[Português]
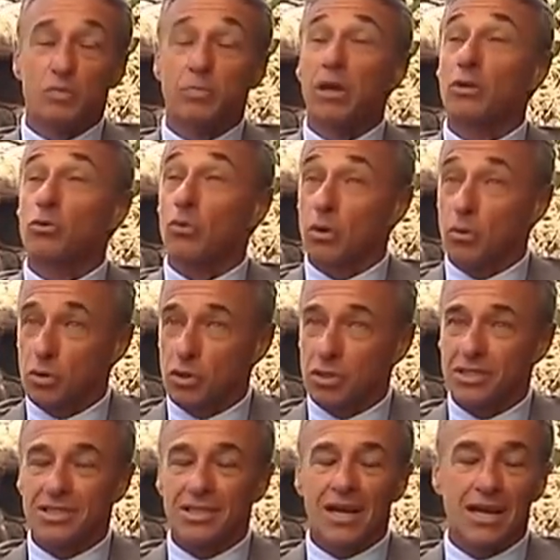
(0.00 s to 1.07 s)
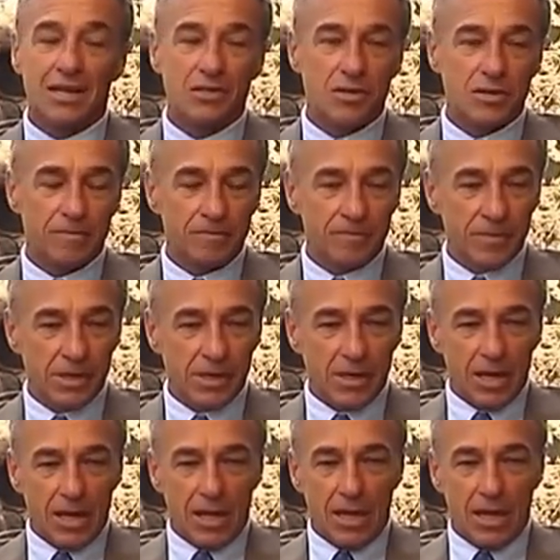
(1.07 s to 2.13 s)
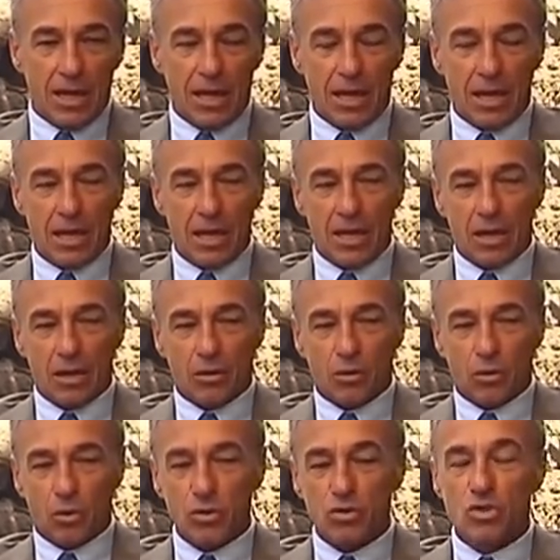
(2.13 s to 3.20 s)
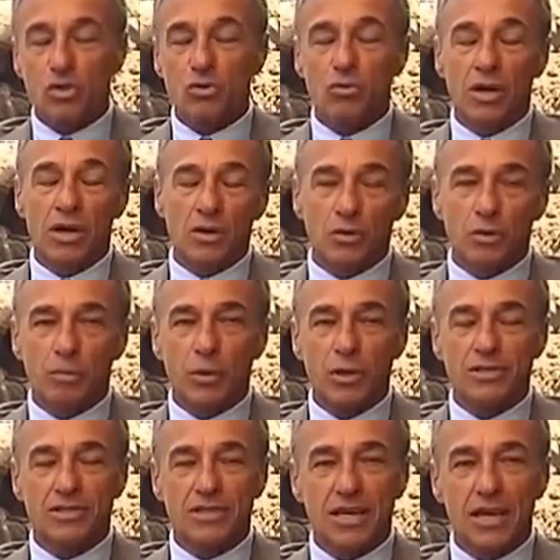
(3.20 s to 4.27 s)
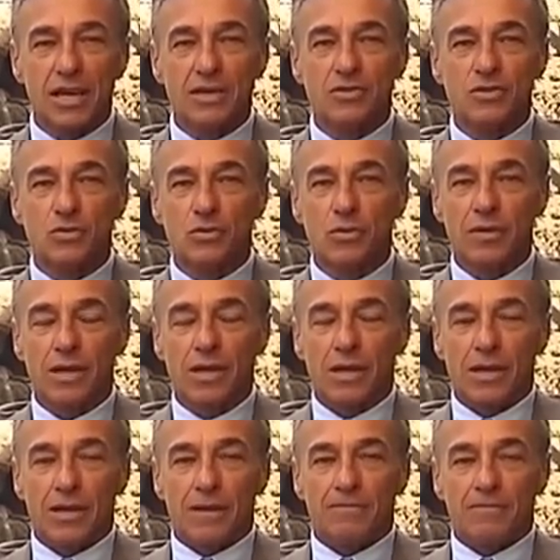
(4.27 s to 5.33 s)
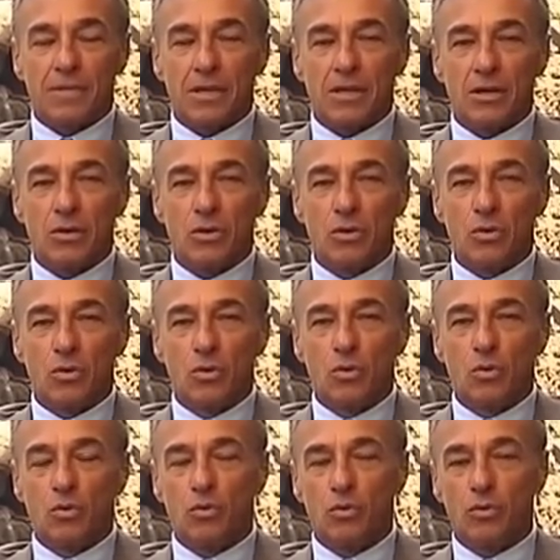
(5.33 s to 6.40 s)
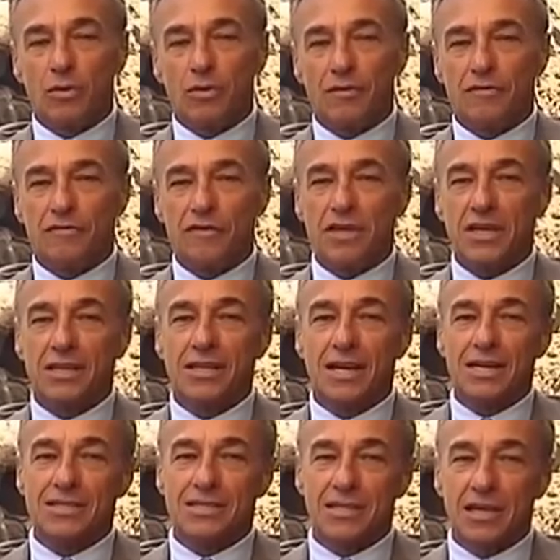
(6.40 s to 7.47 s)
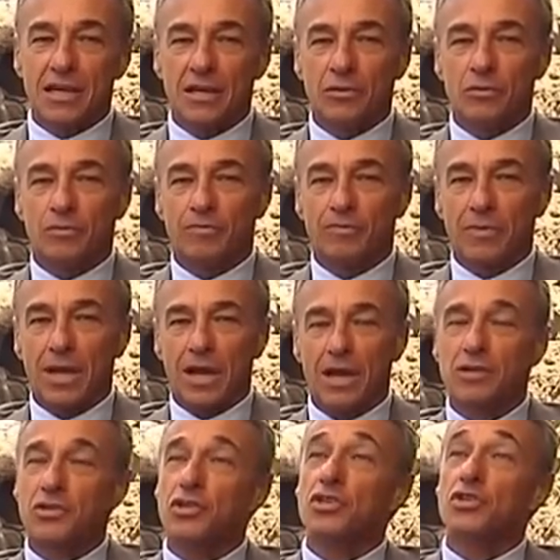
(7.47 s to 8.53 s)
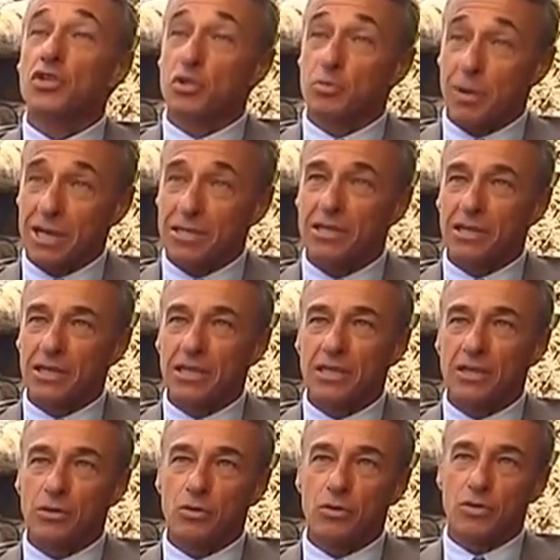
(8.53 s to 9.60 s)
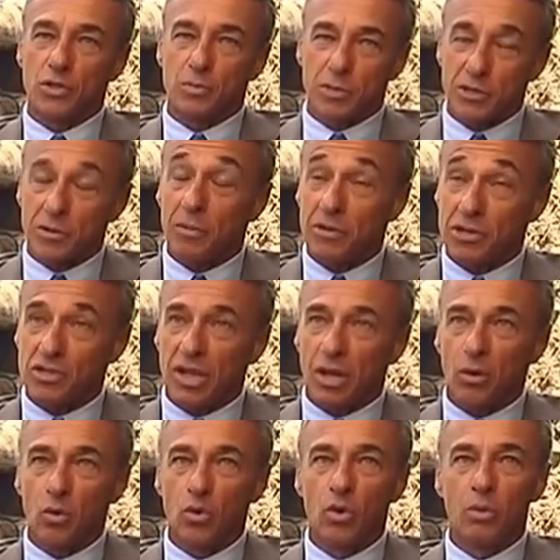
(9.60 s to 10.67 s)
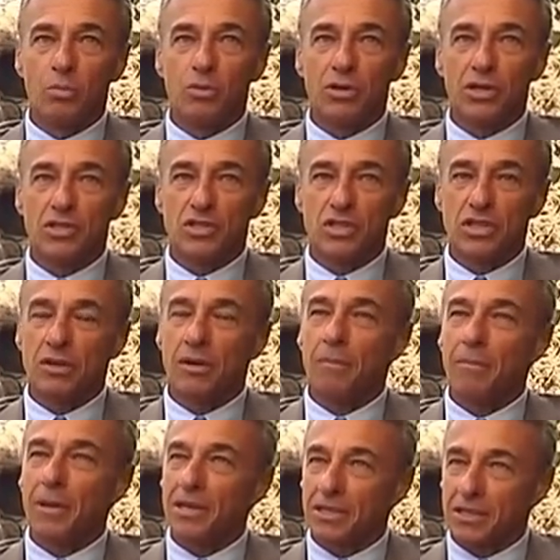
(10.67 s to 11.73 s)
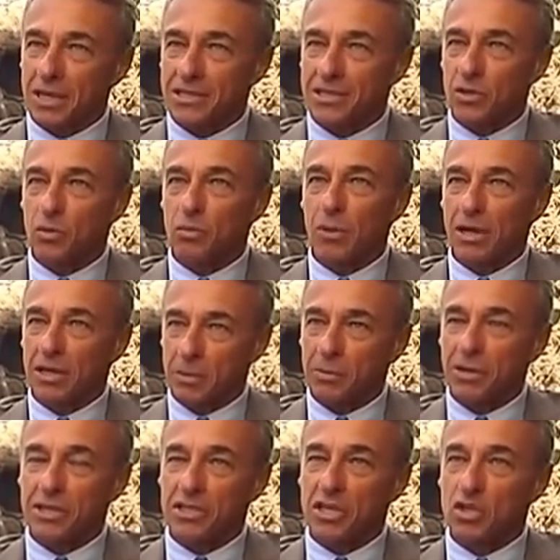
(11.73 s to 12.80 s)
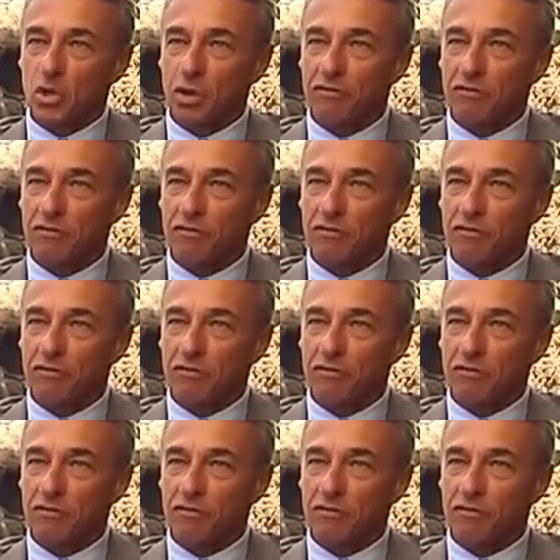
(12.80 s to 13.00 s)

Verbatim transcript: despertou a curiosidade é, continuando no processo, eu vinha trazendo artistas brasileiros, principalmente da Globo, que tinham uma penetração aqui por causa das